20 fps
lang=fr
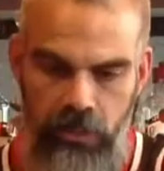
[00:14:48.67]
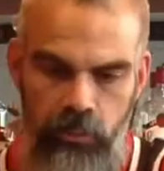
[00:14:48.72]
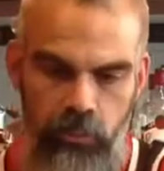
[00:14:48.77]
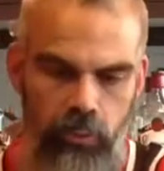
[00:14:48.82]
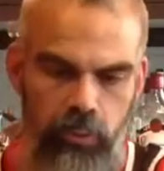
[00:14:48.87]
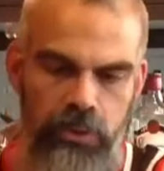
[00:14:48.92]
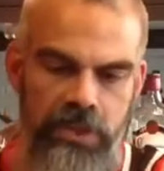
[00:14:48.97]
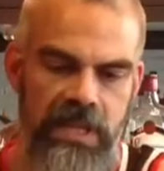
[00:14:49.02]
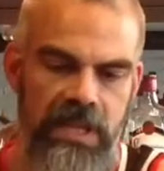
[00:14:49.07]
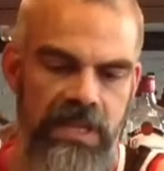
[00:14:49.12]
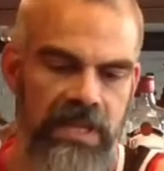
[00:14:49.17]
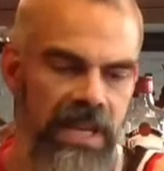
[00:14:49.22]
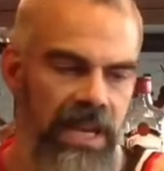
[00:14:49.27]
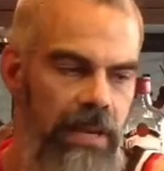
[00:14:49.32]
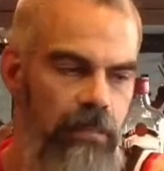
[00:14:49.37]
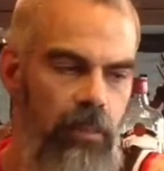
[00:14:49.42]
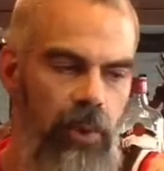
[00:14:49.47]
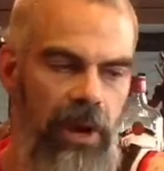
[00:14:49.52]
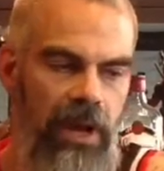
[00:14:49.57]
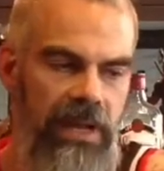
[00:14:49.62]
tous ces
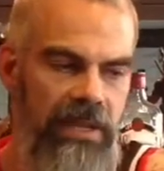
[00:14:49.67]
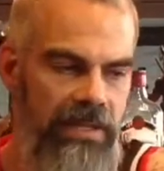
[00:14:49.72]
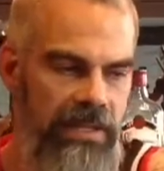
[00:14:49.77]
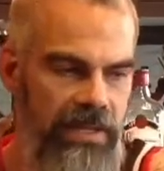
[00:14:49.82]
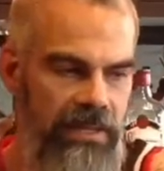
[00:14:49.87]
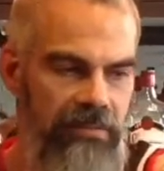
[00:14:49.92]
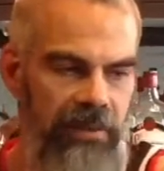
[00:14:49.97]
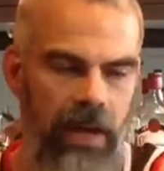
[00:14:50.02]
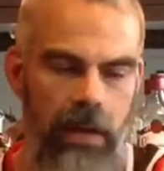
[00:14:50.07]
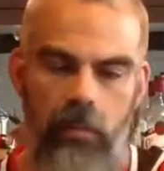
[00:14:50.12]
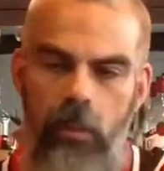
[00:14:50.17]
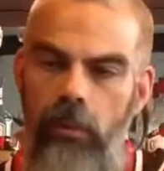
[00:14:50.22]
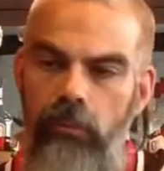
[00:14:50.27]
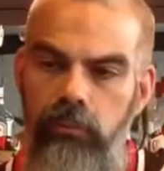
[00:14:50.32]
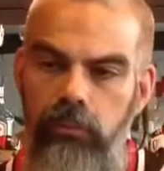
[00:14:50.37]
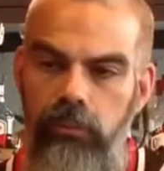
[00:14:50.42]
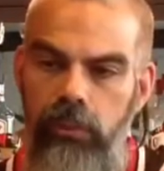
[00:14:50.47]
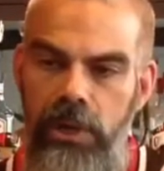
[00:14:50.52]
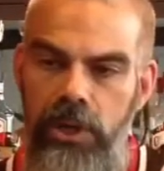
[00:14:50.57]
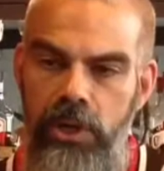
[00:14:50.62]
éléments-là, si vraiment
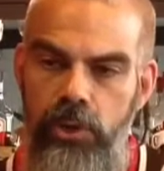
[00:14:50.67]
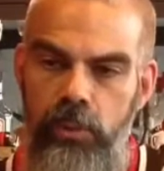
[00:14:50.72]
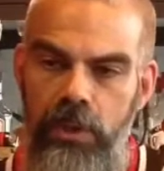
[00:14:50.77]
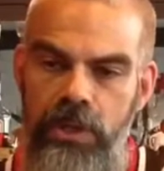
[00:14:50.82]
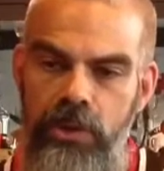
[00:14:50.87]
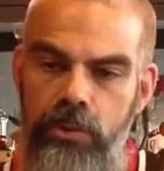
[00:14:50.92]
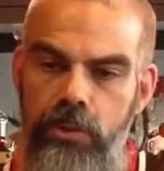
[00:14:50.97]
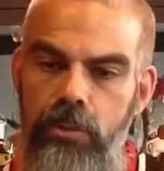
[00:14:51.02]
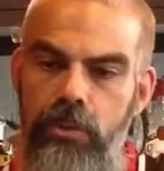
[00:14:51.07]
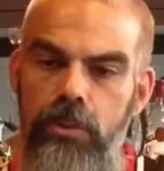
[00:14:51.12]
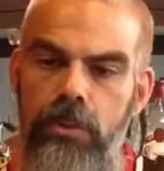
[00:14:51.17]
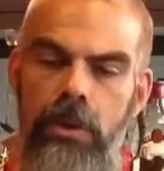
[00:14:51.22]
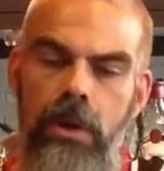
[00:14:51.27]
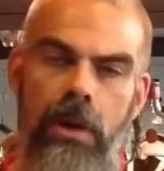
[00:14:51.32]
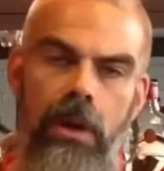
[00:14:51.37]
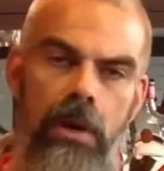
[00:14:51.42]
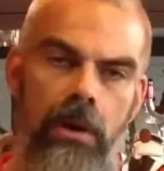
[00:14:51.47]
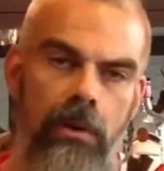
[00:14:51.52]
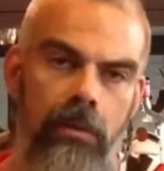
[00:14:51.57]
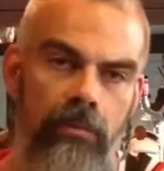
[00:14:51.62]
vous voulez jouer dessus,
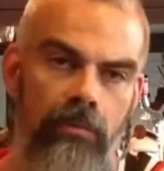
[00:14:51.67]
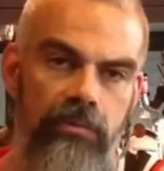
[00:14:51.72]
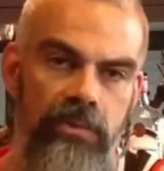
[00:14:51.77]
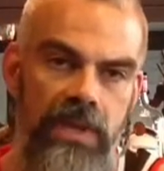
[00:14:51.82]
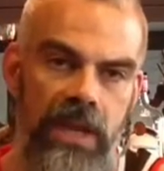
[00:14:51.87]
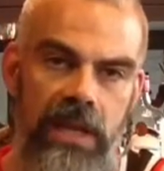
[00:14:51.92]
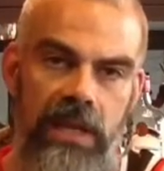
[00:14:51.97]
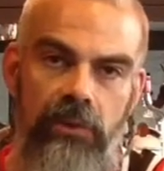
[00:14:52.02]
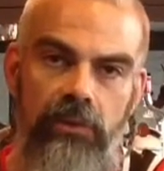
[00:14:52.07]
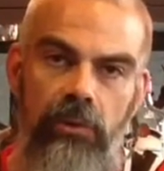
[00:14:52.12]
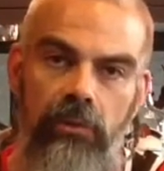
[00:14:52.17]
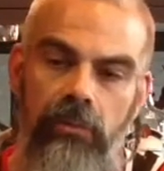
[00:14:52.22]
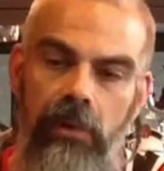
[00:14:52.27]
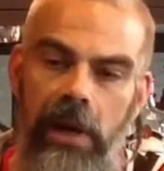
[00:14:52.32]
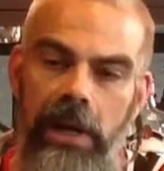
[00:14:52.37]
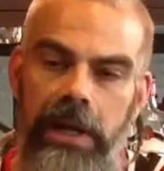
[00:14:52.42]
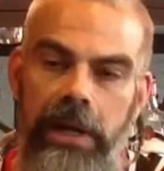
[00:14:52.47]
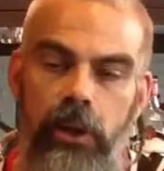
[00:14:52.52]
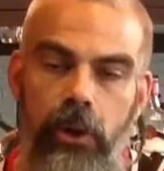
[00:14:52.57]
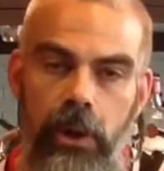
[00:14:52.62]
vous allez devoir
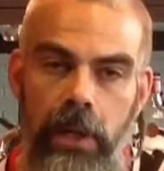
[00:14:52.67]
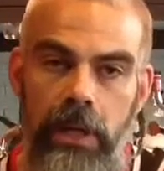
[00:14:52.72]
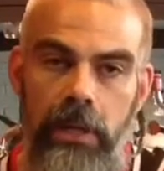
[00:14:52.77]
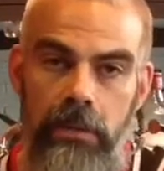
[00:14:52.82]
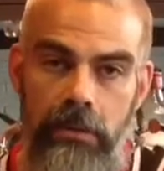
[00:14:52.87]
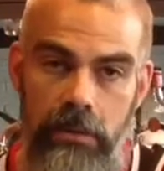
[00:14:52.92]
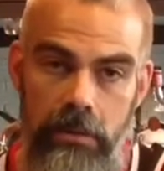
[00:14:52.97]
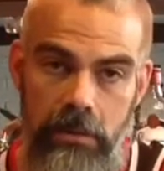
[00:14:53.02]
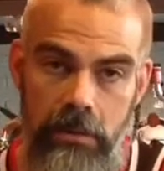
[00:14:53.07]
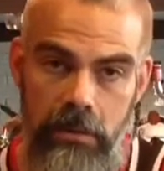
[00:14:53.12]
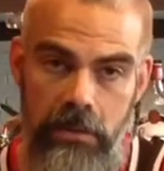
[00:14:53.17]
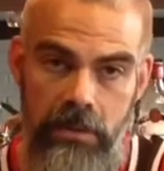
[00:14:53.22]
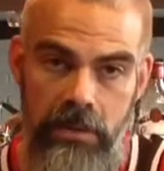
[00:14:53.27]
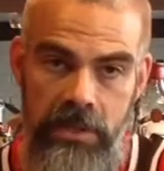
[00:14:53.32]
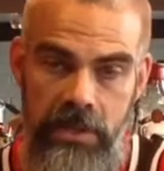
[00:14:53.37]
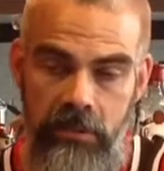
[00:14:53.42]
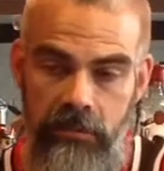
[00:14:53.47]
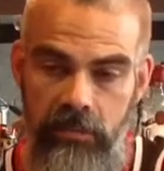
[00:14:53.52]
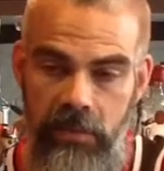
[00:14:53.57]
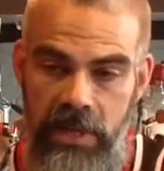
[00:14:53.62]
les coller
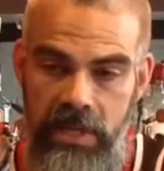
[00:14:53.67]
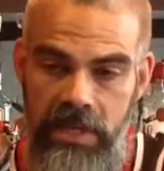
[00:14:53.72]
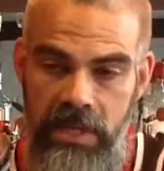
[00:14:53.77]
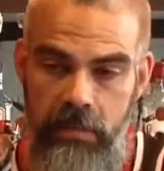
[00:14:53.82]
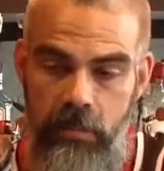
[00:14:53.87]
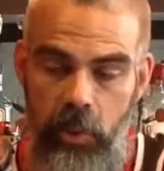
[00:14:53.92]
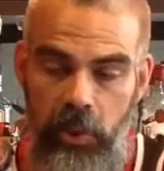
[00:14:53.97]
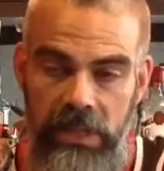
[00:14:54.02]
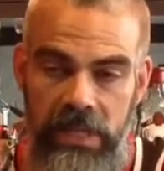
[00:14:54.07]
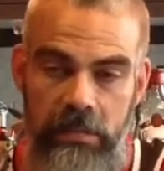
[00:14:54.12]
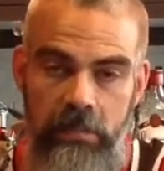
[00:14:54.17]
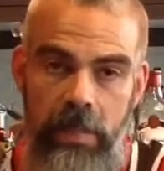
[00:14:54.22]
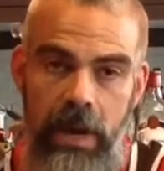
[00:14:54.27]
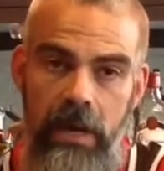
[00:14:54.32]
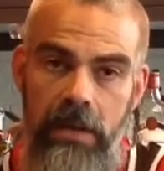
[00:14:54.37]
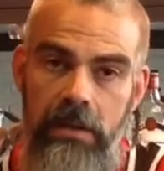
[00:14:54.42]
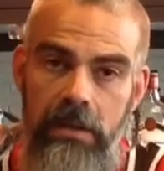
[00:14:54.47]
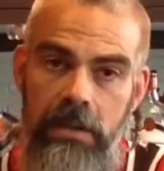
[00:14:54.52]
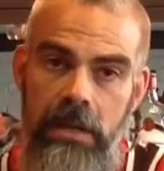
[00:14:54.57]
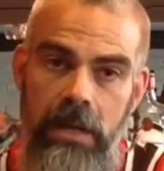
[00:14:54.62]
si vous les aimantez
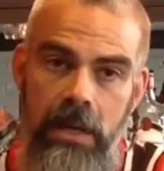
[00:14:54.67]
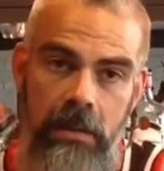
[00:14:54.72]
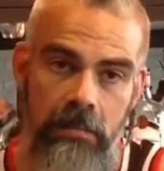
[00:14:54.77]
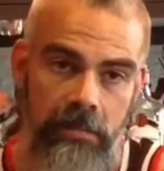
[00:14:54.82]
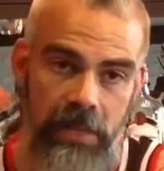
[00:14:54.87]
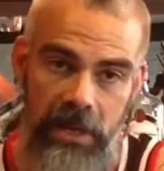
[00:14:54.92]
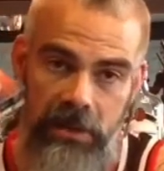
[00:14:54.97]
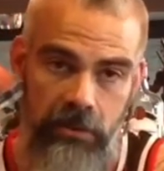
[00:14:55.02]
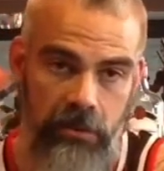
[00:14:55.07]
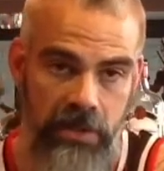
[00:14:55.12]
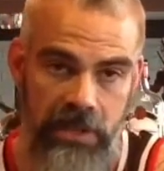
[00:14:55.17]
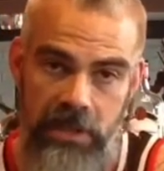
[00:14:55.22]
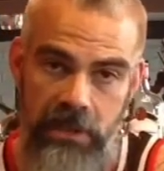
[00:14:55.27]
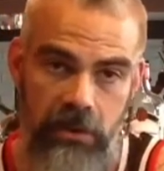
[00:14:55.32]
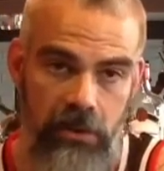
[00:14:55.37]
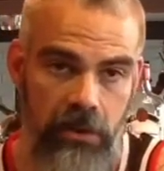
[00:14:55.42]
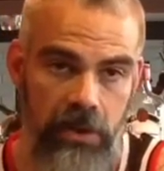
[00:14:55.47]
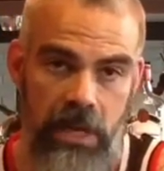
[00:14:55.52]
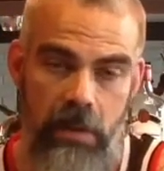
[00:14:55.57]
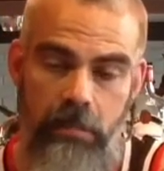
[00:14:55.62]
pas, parce que
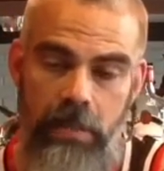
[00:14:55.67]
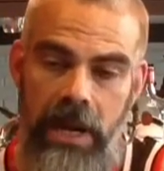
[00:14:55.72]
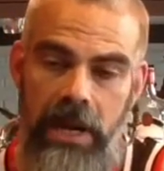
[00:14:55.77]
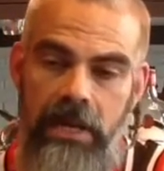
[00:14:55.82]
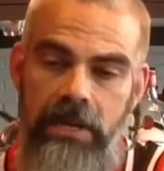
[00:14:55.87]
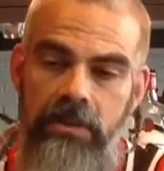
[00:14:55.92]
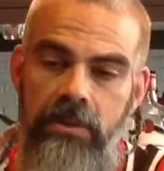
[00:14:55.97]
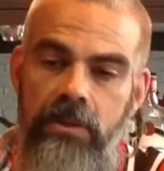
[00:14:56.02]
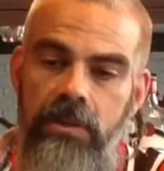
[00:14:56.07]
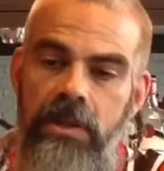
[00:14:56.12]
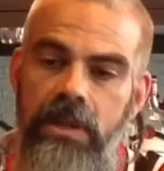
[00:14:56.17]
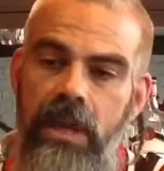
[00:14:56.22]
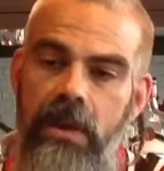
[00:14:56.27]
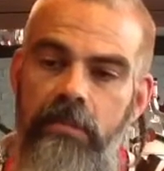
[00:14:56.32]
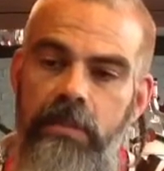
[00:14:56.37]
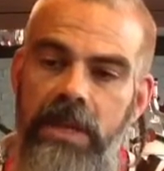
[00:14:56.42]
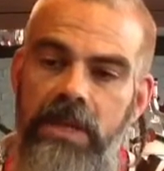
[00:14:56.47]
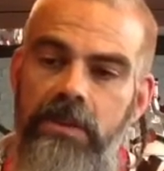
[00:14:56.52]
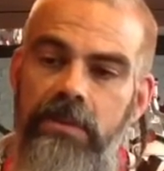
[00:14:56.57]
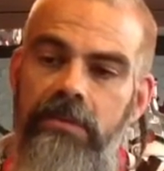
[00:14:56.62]
sinon il n'y a, pas a
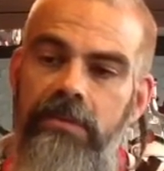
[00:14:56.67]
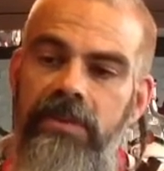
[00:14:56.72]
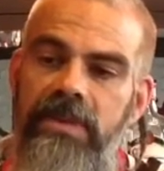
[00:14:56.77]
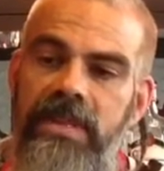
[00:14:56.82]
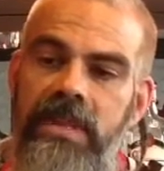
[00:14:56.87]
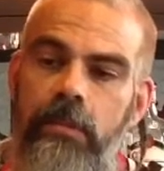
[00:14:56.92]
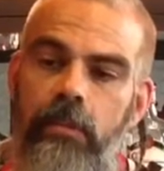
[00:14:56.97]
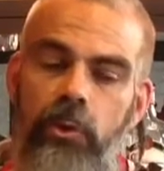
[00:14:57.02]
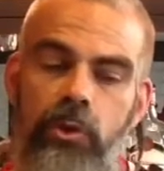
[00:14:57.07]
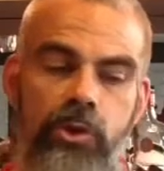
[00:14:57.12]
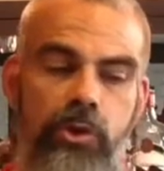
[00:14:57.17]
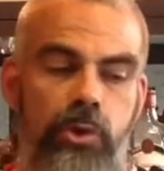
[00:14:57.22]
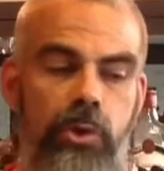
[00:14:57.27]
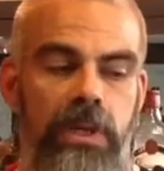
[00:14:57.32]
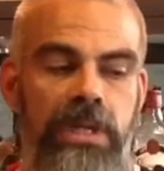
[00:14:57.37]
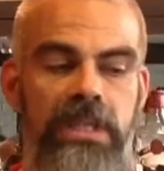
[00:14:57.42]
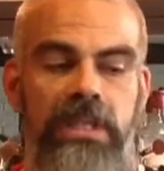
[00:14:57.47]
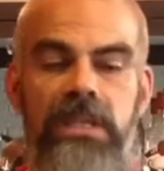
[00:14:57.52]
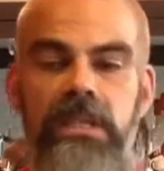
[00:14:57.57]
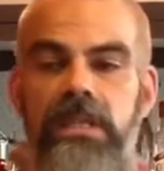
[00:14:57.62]
pas suffisamment de
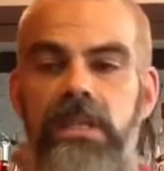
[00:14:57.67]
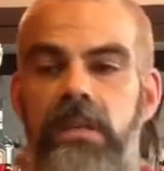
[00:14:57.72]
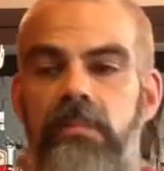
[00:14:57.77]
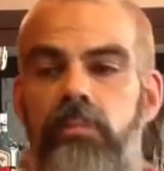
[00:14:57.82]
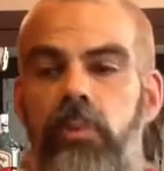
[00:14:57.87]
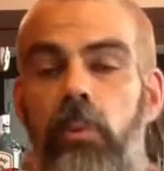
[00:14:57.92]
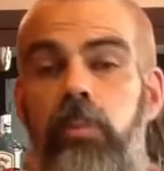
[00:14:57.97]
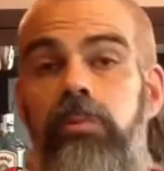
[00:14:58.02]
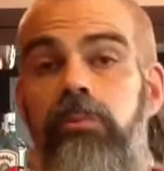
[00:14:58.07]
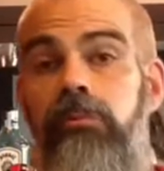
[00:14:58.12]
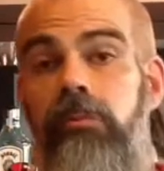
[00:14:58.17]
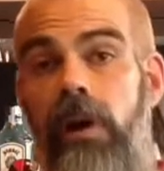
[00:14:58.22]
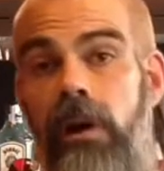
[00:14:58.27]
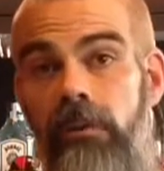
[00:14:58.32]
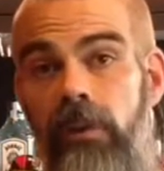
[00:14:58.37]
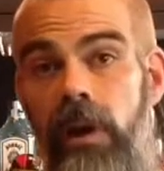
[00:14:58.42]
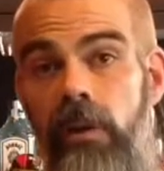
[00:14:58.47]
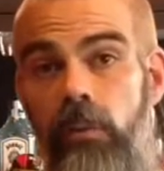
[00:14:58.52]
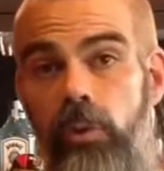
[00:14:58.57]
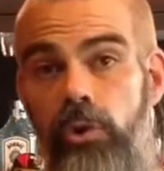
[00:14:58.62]
solidité pour pouvoir
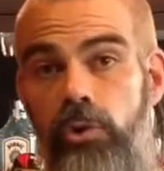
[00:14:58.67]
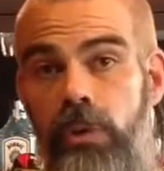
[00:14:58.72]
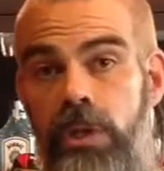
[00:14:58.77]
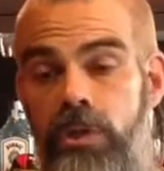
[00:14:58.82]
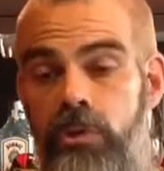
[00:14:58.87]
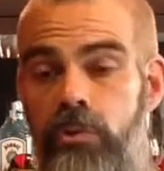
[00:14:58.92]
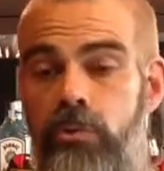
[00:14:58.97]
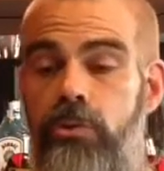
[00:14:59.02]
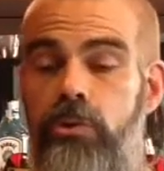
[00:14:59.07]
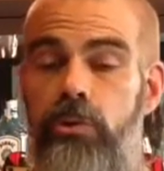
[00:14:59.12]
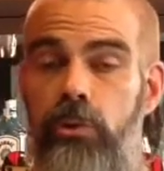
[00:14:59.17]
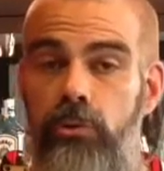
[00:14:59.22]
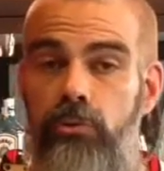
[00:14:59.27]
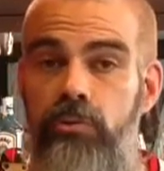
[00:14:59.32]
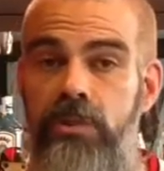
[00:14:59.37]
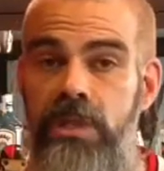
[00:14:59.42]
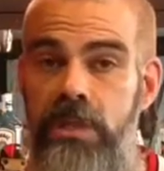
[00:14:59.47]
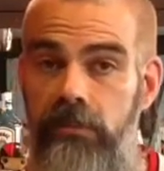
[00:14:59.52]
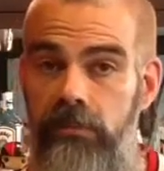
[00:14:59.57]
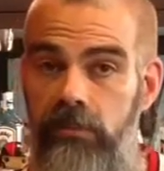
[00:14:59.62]
vraiment jouer dessus, surtout
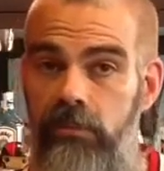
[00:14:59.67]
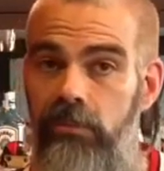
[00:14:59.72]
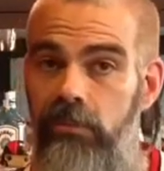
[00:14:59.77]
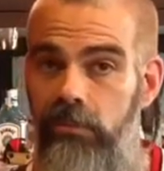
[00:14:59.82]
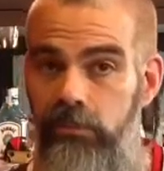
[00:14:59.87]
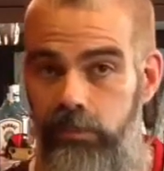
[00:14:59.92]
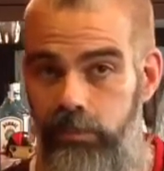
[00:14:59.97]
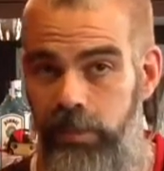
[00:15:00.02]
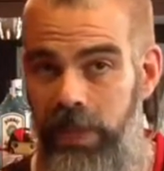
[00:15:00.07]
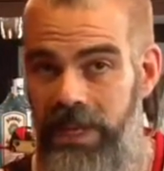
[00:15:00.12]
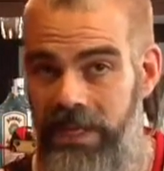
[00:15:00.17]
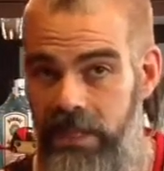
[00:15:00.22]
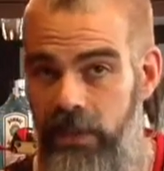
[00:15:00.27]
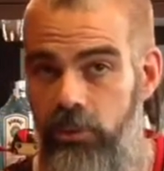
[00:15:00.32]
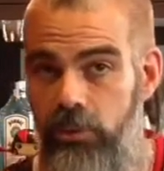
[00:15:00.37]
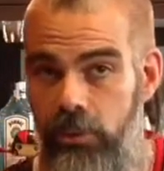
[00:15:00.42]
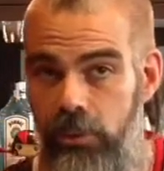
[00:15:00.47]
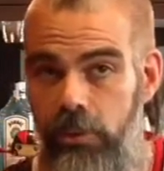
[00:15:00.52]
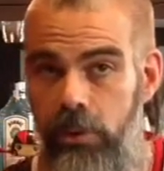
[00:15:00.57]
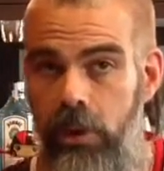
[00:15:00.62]
si vous passez
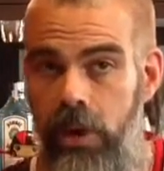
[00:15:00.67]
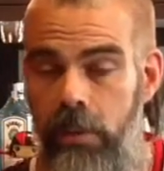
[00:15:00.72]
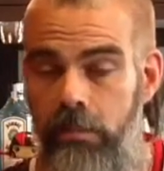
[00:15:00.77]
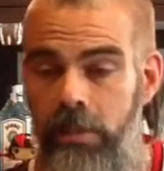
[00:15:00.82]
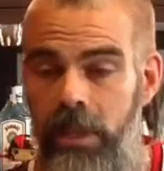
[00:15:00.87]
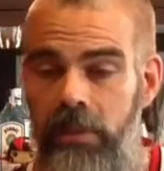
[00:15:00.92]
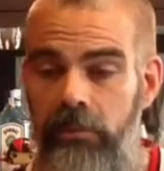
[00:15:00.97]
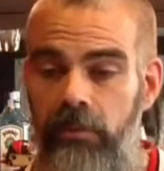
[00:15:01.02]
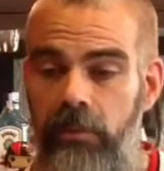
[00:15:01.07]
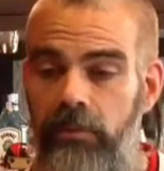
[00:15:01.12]
du temps à peindre vos